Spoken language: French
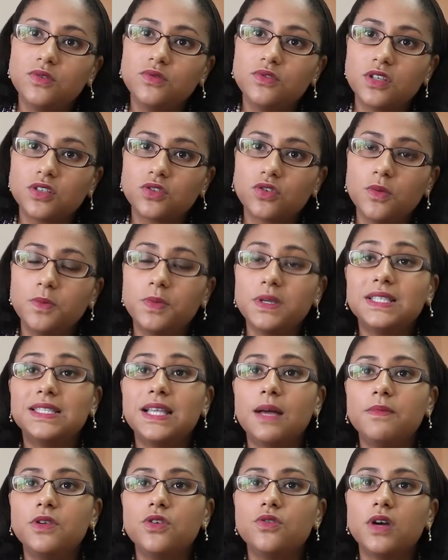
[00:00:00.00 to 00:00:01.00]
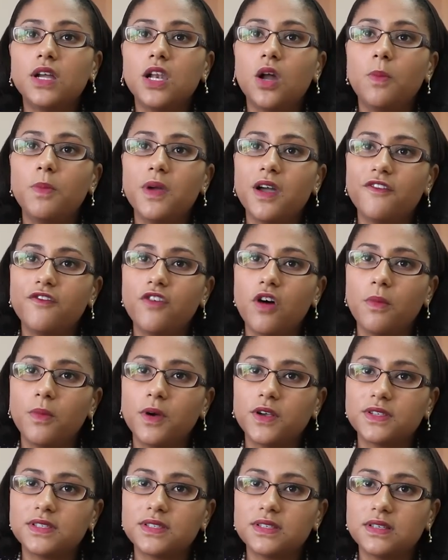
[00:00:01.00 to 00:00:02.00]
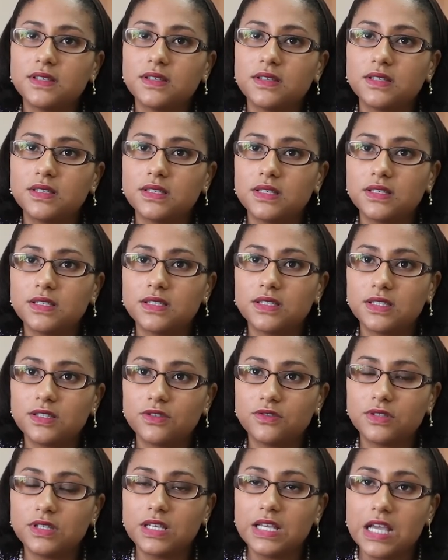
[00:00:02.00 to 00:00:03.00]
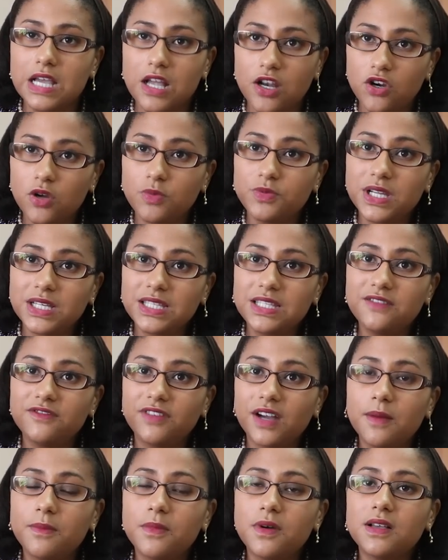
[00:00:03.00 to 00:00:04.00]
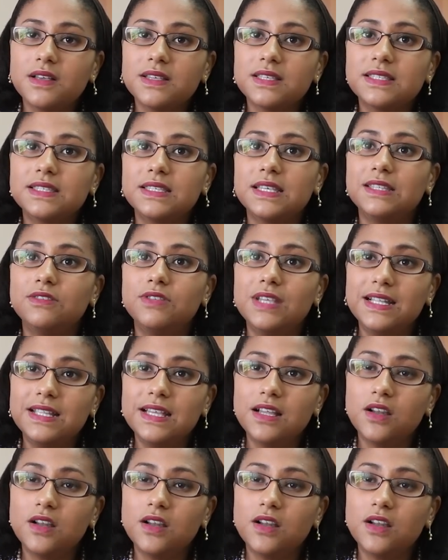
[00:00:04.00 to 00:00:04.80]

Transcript: aux entreprises d'améliorer leurs performances. L'objectif vraiment, c'est d'aider